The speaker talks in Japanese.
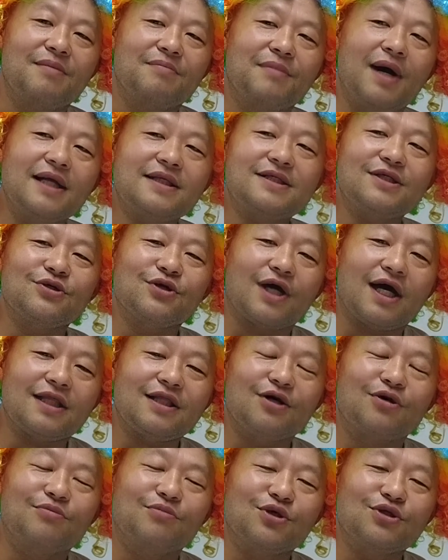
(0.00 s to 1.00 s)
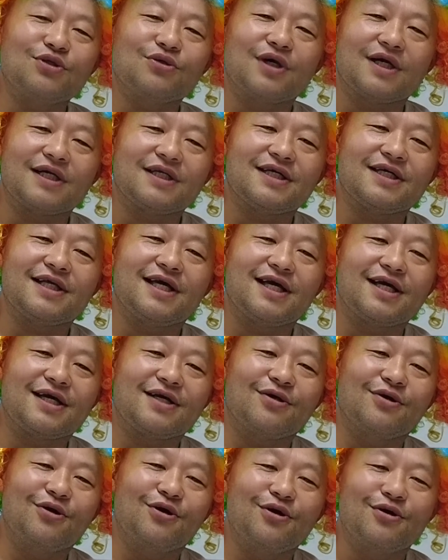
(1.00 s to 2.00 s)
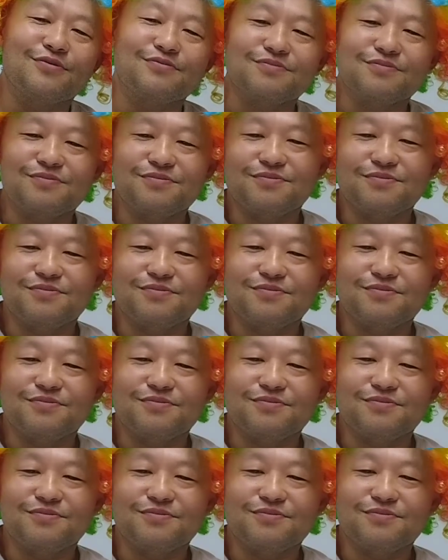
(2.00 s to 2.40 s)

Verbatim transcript: マッチの肩を持つわけじゃねえけど、